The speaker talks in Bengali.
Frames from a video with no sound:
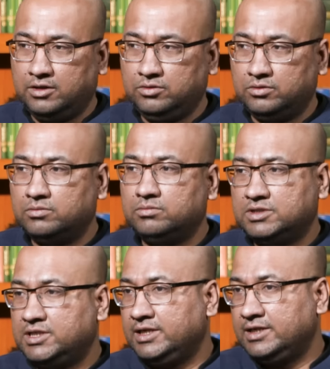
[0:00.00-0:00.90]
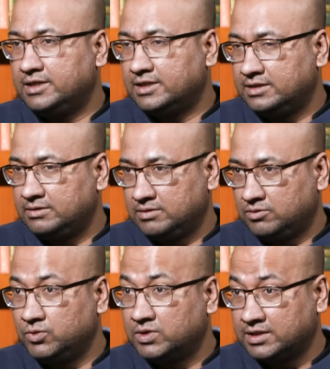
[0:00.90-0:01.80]
তো সেই ডেটা
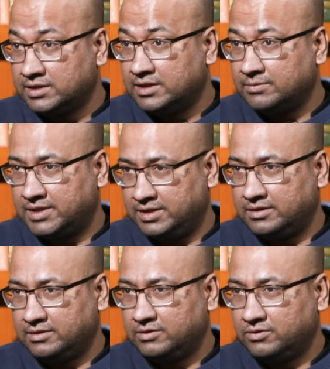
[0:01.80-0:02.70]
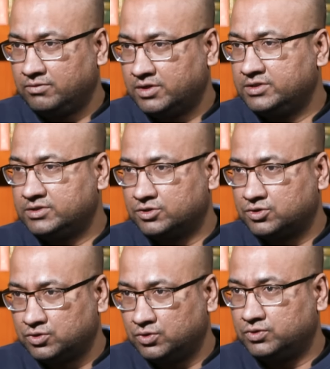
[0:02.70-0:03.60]
কোথা থেকে পেলেন হোয়াট ইজ দ্য
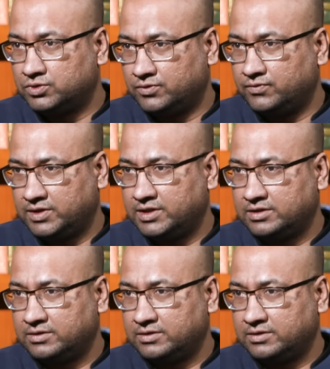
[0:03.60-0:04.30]
সোর্স অফ দ্যাট